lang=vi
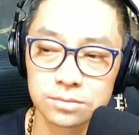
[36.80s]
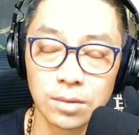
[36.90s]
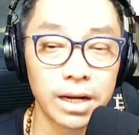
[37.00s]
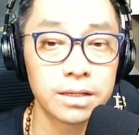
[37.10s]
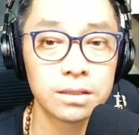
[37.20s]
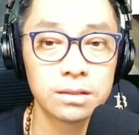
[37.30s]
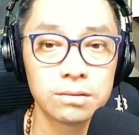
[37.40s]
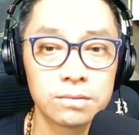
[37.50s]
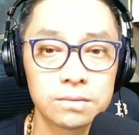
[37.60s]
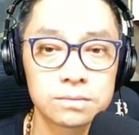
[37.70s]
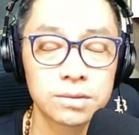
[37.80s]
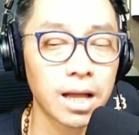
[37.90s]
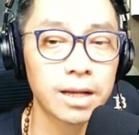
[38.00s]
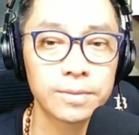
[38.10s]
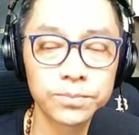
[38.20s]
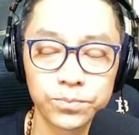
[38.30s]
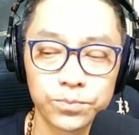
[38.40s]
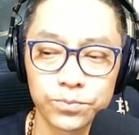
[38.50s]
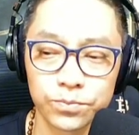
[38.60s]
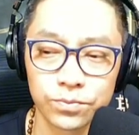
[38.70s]
Biden thắng
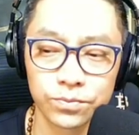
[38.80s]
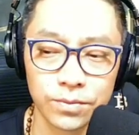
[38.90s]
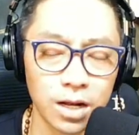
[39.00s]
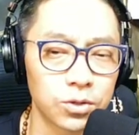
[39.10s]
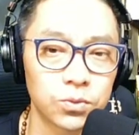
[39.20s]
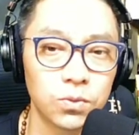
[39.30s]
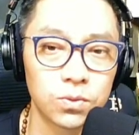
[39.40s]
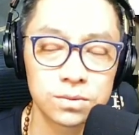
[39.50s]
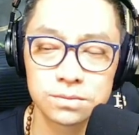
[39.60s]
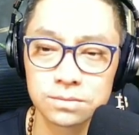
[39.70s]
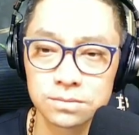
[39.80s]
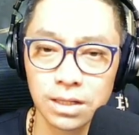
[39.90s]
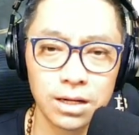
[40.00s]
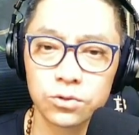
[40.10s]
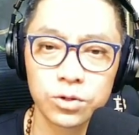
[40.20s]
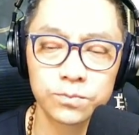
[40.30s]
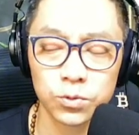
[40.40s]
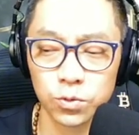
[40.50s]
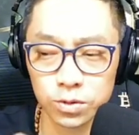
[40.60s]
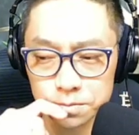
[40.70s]
hay là thua hay là Trump
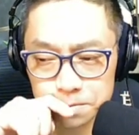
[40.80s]
thua.